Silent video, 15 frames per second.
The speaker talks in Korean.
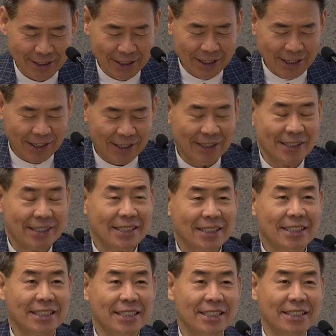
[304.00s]
어,
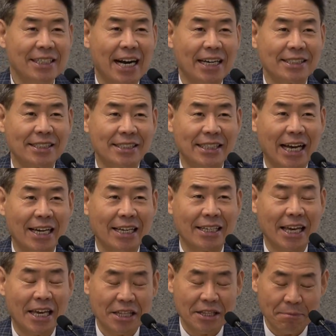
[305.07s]
시각
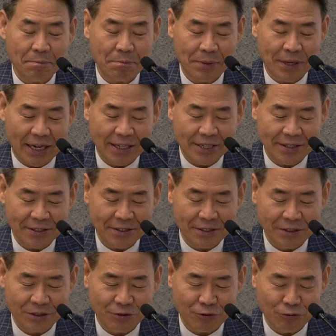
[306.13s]
장애인 피아니스트
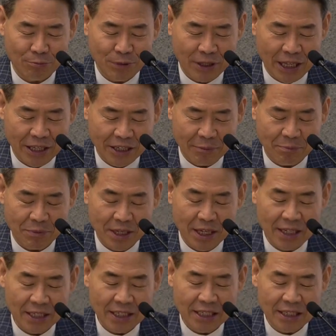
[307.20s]
국민의힘
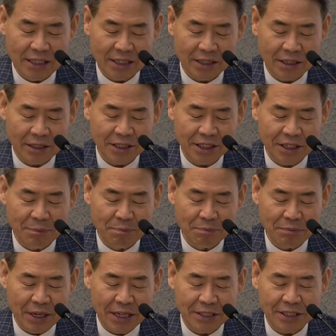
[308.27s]
기, 예,
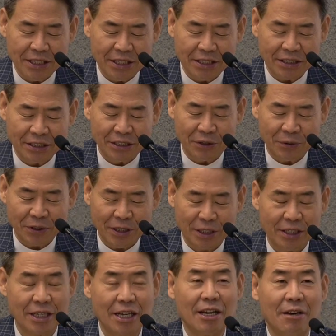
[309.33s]
김예지 의원이
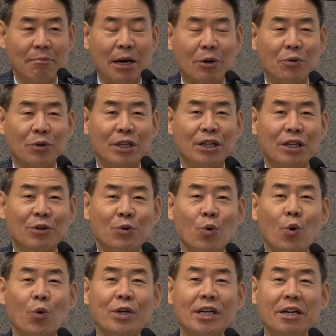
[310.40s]
바로 이
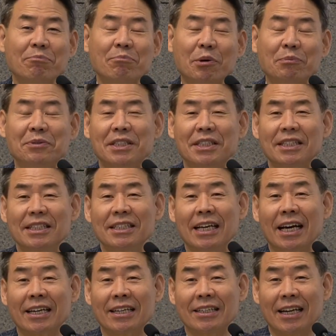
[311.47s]
코의 법칙
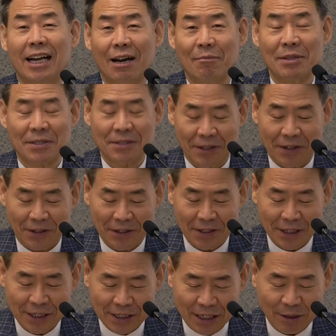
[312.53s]
이야기를 하면서
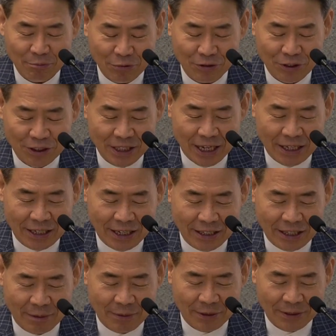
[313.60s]
그가 무슨 이야기를
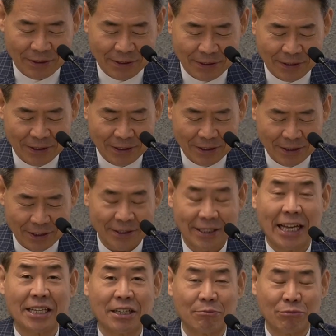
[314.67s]
했냐면은 어,
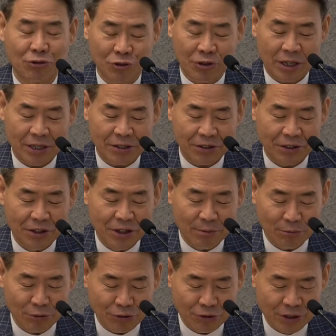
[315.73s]
대장부주의에서
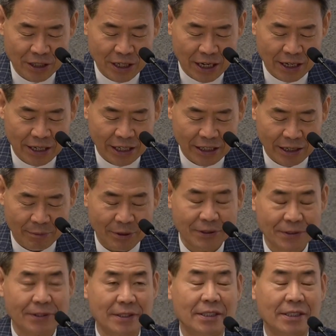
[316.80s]
무슨 이야기 하냐면은